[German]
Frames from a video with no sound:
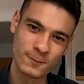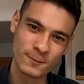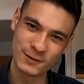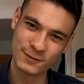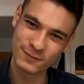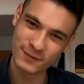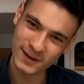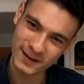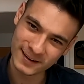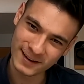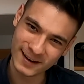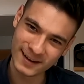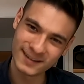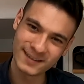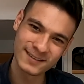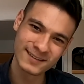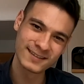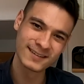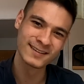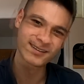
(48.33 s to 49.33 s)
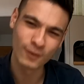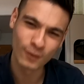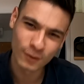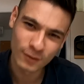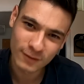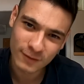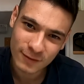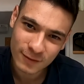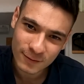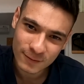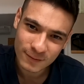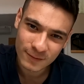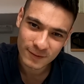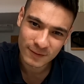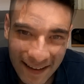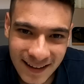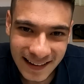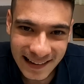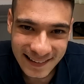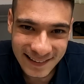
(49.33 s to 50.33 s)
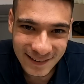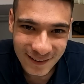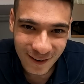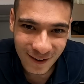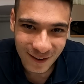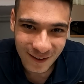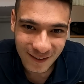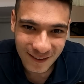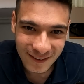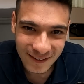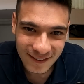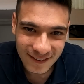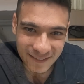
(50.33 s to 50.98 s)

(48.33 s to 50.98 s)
Wir fangen an und let's go!